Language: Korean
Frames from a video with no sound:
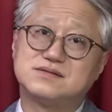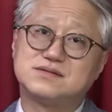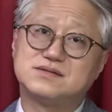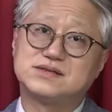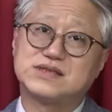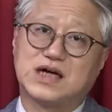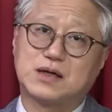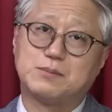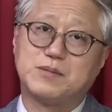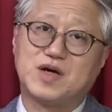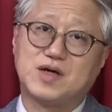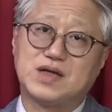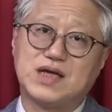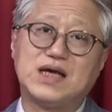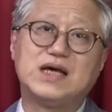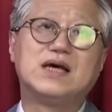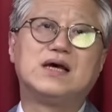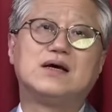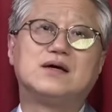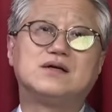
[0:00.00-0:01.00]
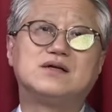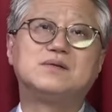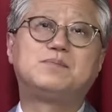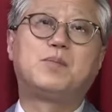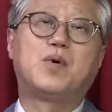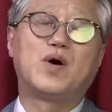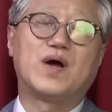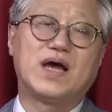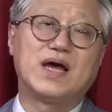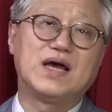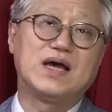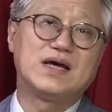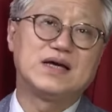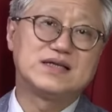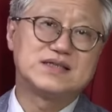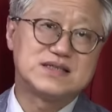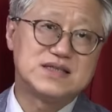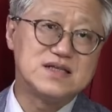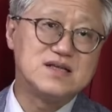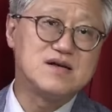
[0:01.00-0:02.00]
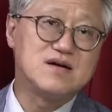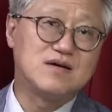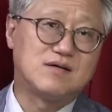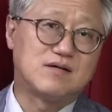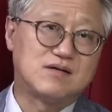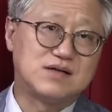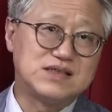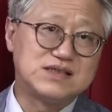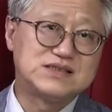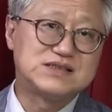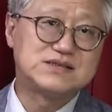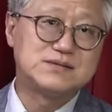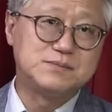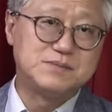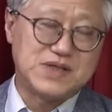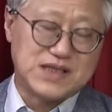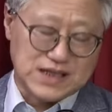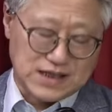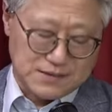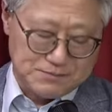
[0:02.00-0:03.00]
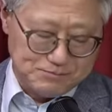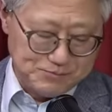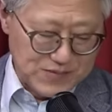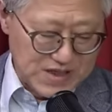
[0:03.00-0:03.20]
장면이 르포에 실려 있습니다.